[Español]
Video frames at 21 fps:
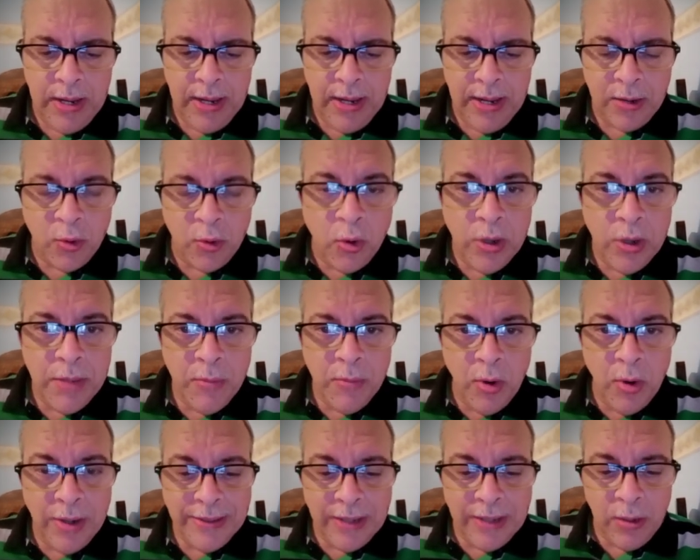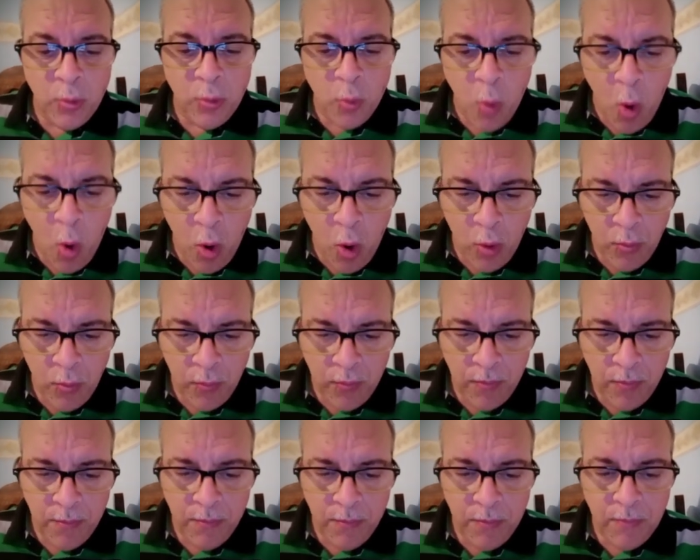Escogimos el del
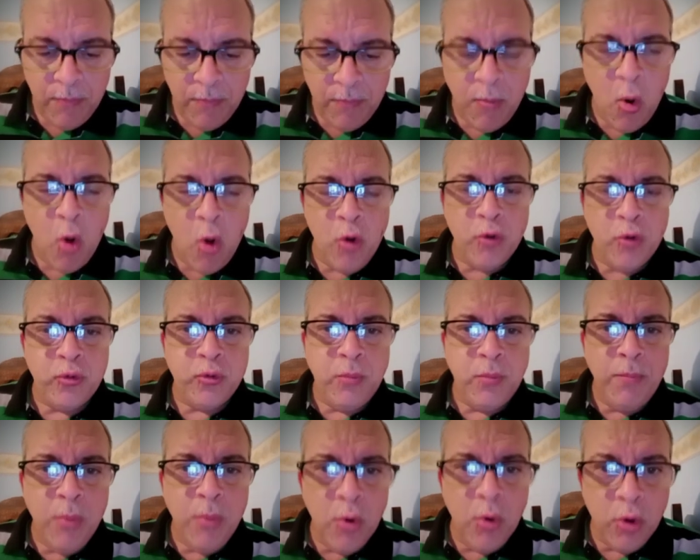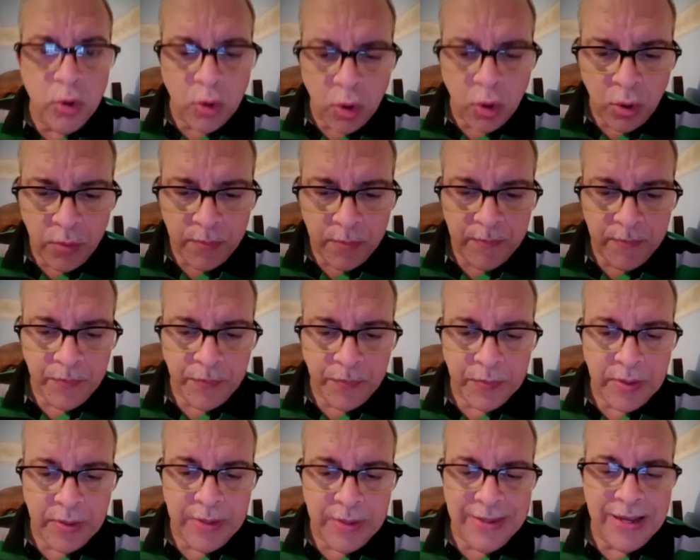Wolfsburgo
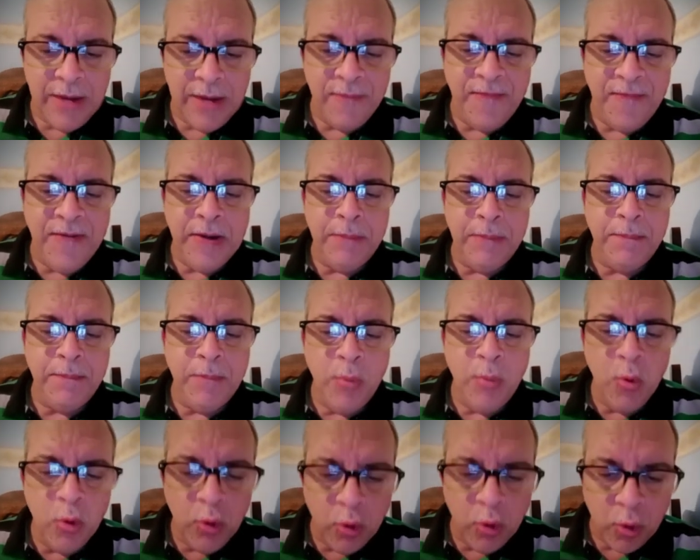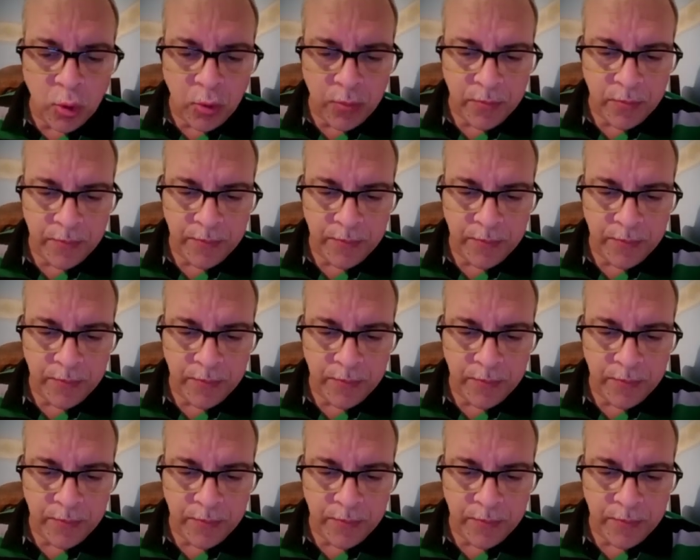y el Friburgo.